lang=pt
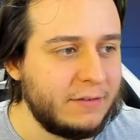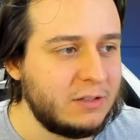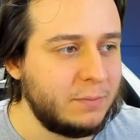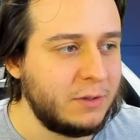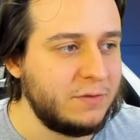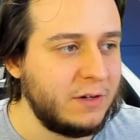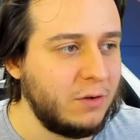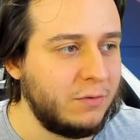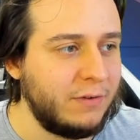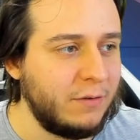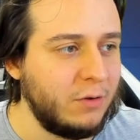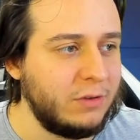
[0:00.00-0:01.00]
Você pode ver que eu,
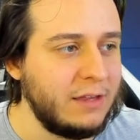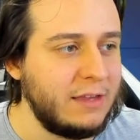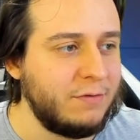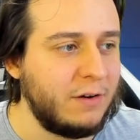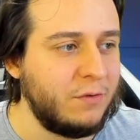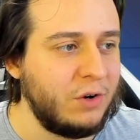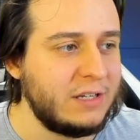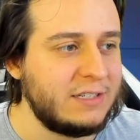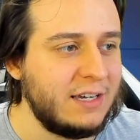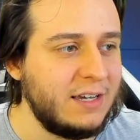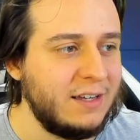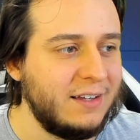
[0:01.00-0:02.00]
eu tentei favorecer